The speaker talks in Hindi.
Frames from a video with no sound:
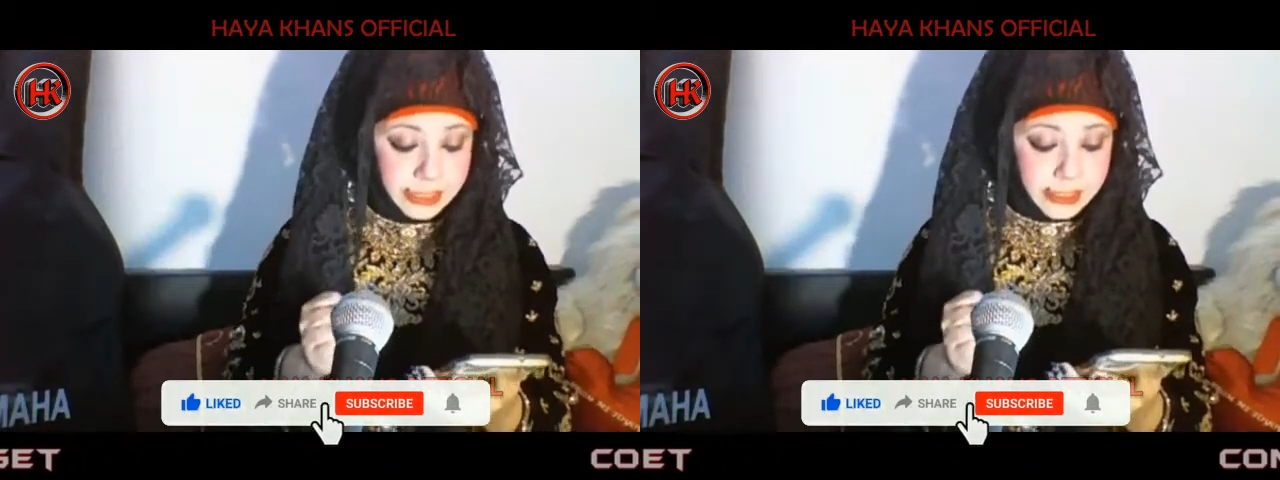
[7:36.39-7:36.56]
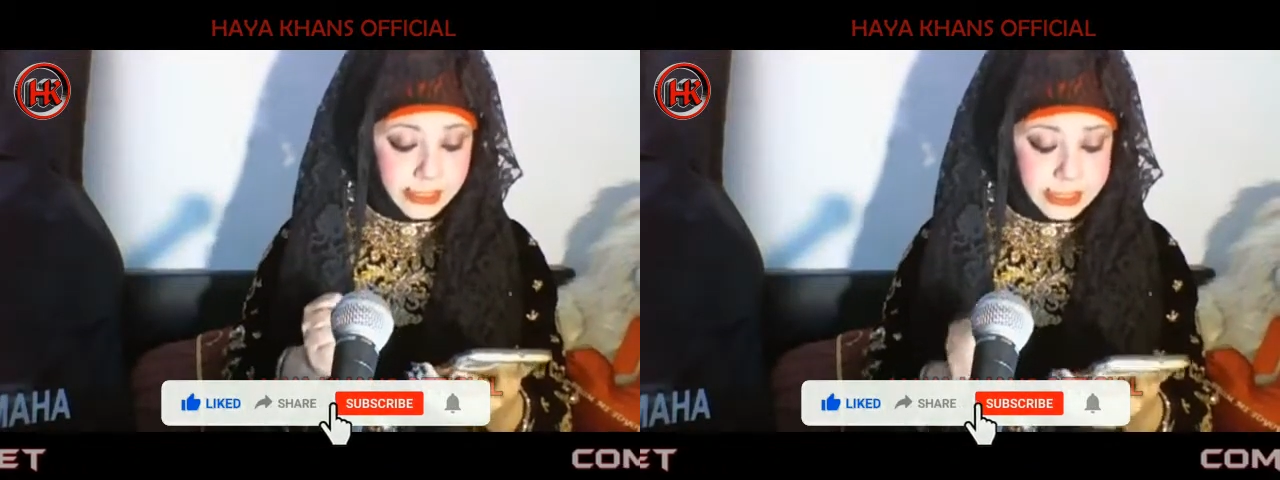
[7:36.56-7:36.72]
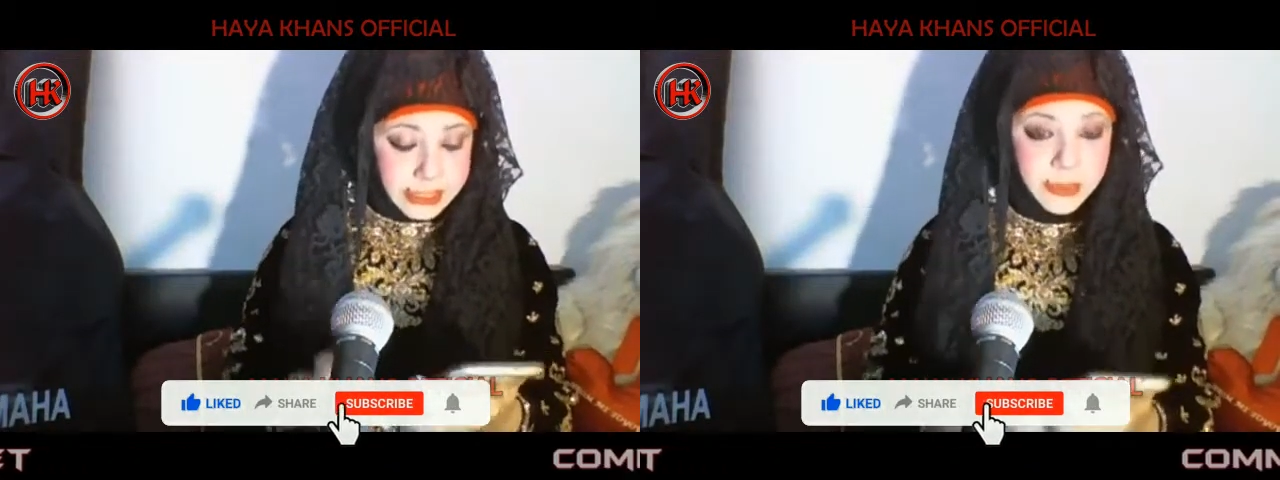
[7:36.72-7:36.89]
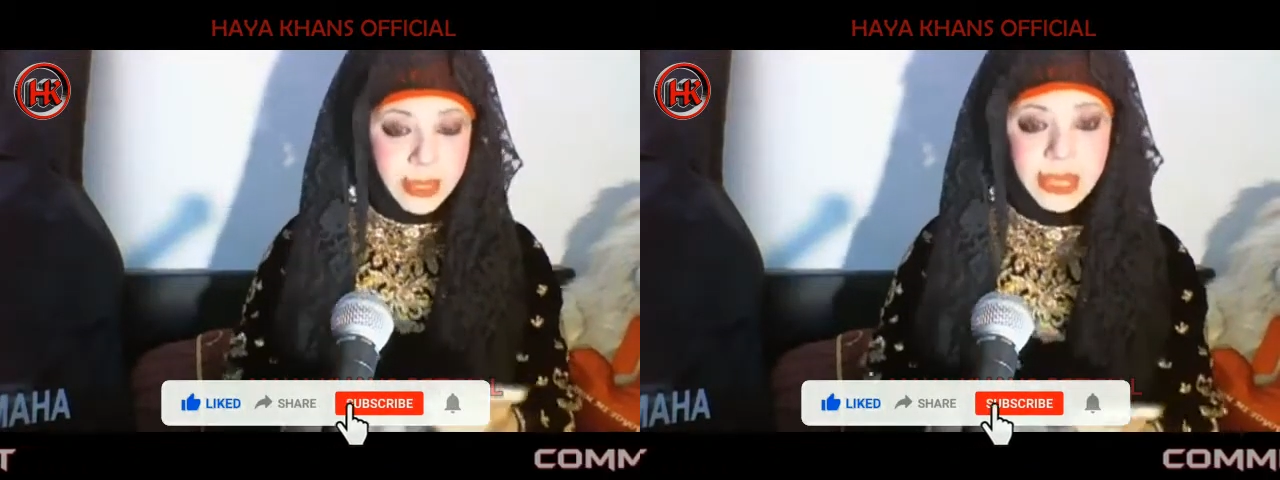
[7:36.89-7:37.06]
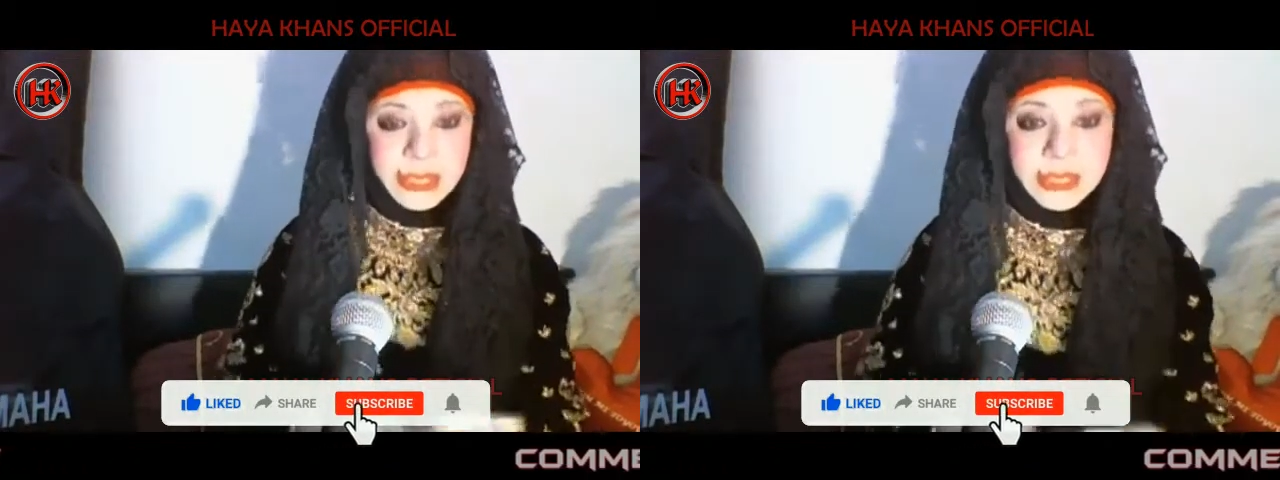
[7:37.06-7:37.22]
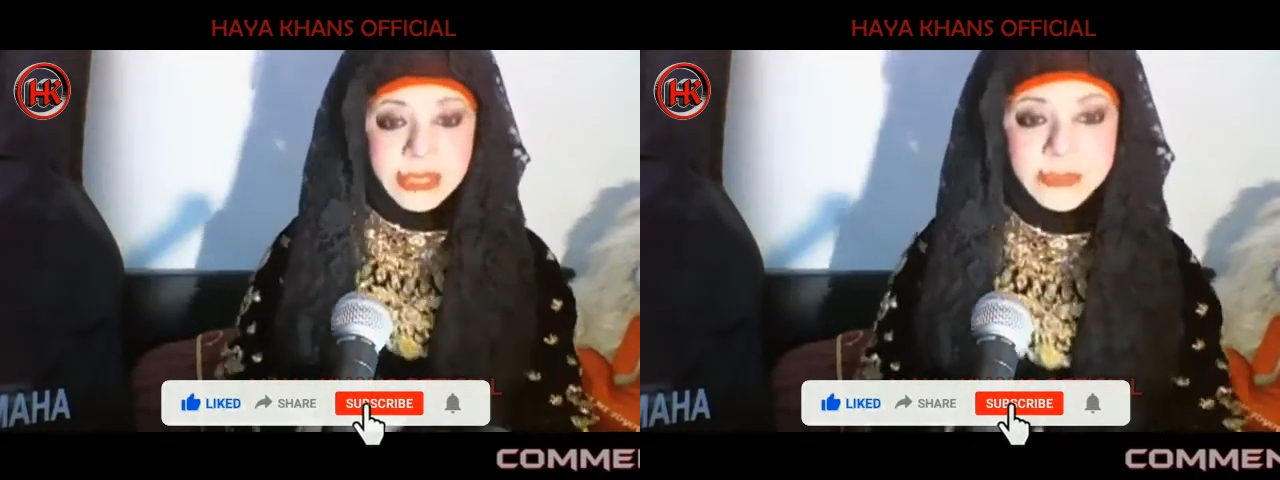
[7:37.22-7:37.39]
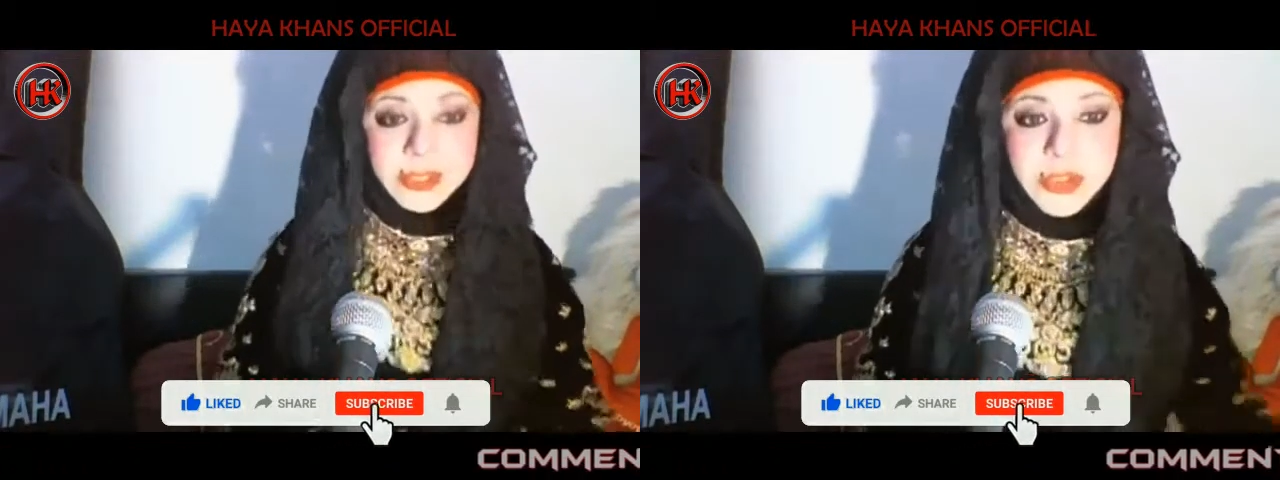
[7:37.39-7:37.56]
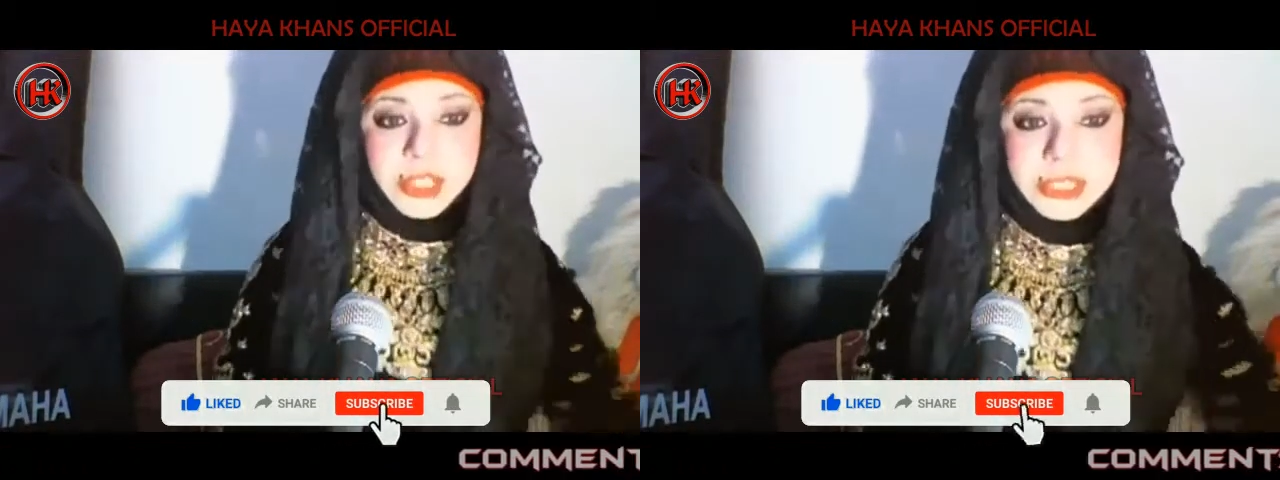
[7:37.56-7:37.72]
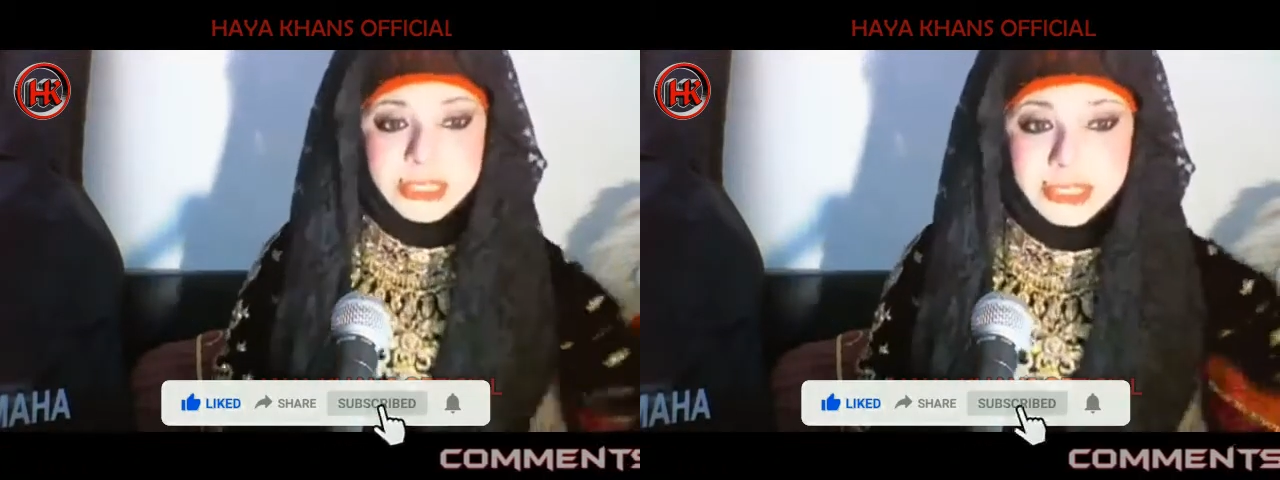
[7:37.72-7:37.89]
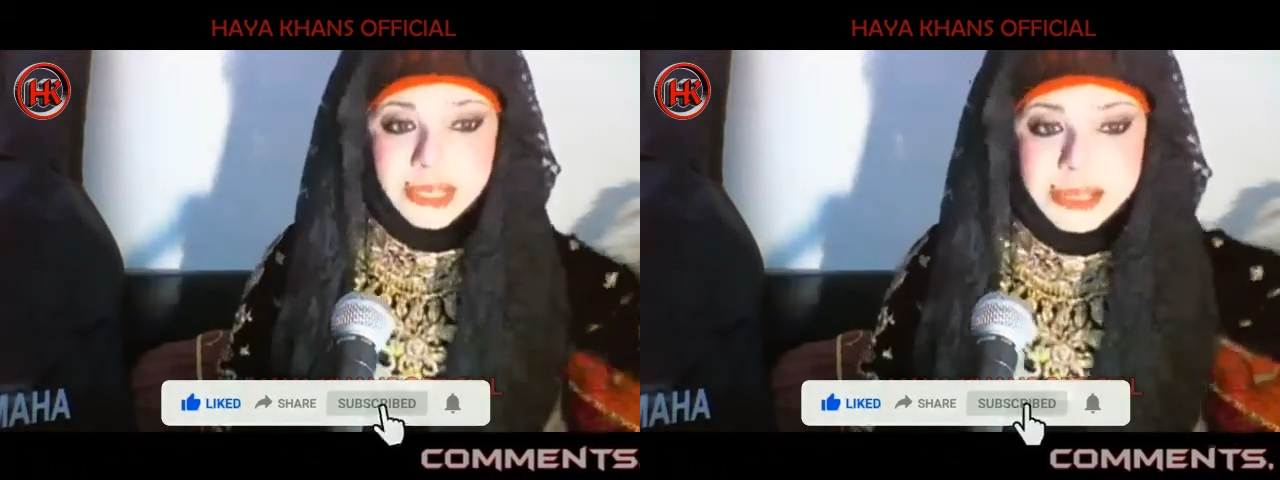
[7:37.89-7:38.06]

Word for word: नजम खान ने हमें ज्वाइन किया